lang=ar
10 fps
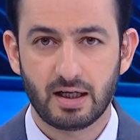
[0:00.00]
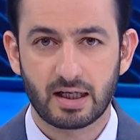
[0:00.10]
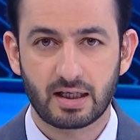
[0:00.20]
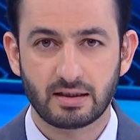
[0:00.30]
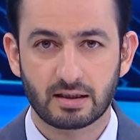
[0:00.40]

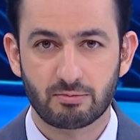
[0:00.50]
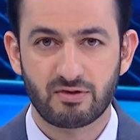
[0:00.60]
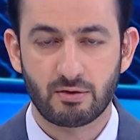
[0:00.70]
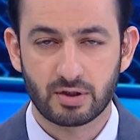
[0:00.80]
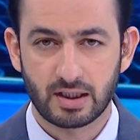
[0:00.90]
أكدت
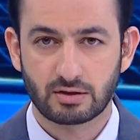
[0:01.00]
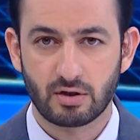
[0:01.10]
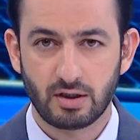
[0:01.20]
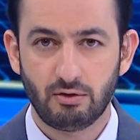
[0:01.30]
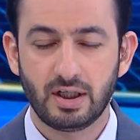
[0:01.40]
مفوضيتها
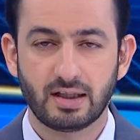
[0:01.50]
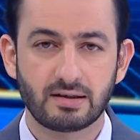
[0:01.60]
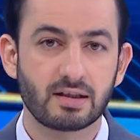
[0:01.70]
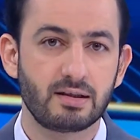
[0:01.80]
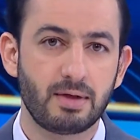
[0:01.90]
العليا
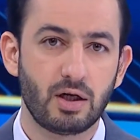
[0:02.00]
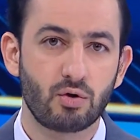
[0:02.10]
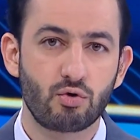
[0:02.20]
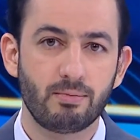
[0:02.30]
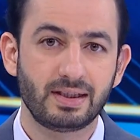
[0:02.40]
تقديم
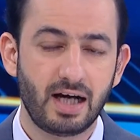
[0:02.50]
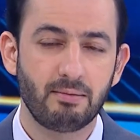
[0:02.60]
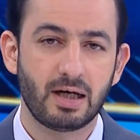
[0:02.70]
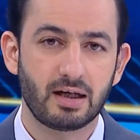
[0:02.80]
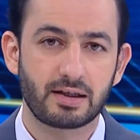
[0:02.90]
الحكومة
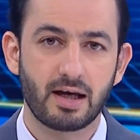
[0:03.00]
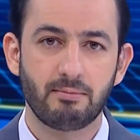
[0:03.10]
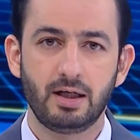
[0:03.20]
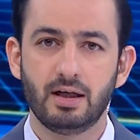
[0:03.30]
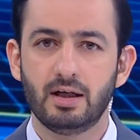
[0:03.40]
دعمها
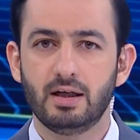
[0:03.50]
الكامل